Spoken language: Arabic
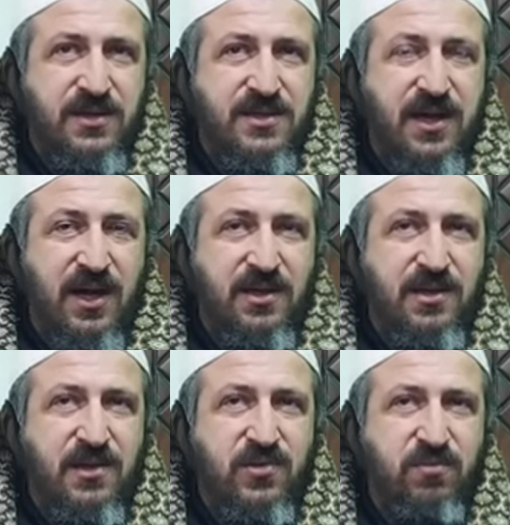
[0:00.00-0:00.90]

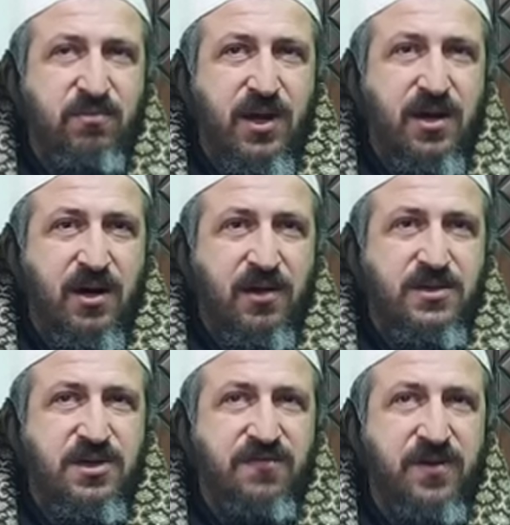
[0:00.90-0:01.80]
استعد ثم
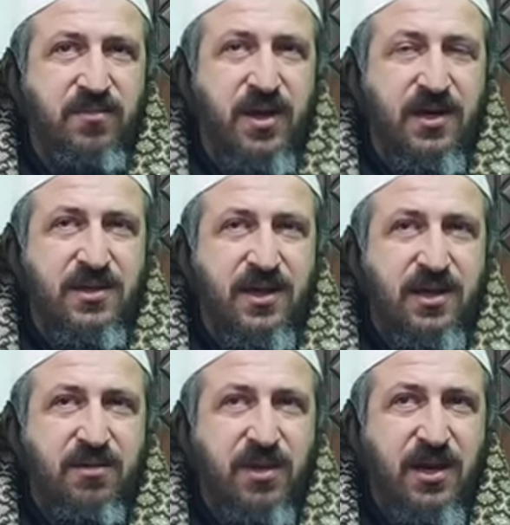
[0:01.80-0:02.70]
خرج في
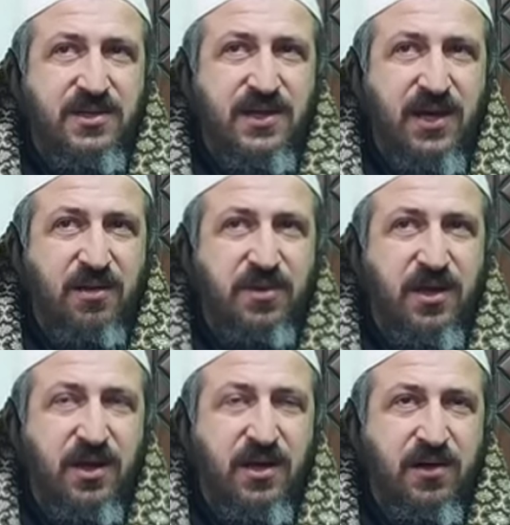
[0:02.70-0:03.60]
مئتين من اصحابه
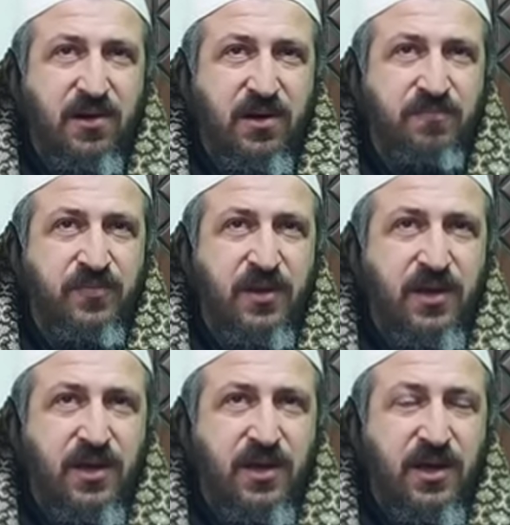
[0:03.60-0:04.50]
الكرام
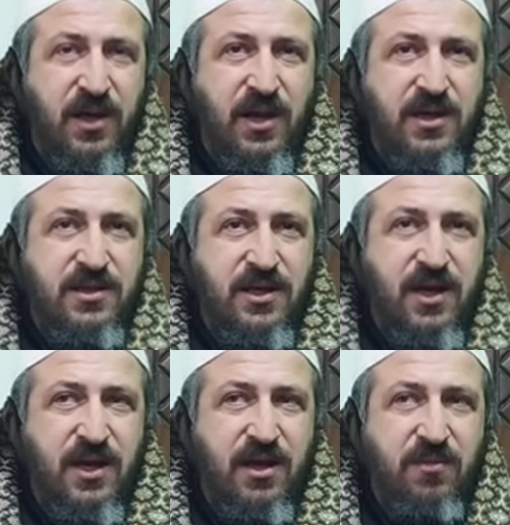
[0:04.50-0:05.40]
الى
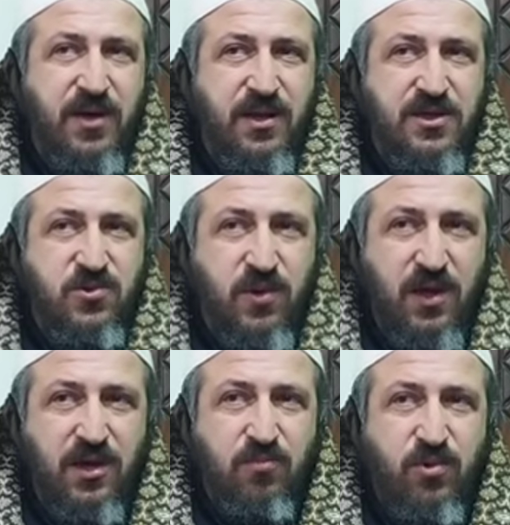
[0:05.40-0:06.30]
ديار بني
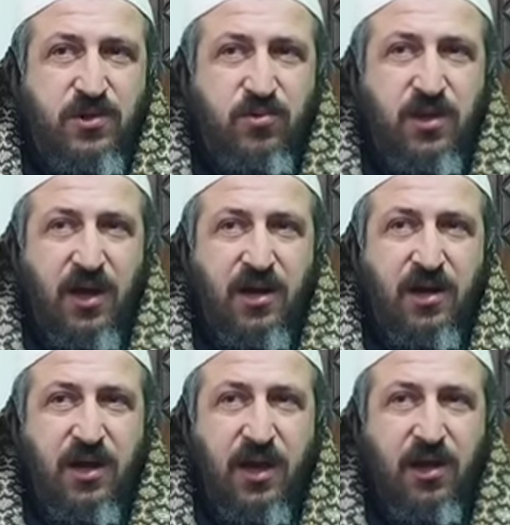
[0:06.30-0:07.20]
سليم
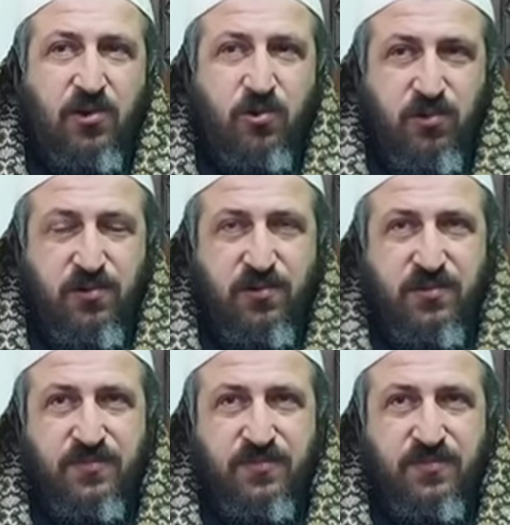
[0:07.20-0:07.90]
وتدعى الكدر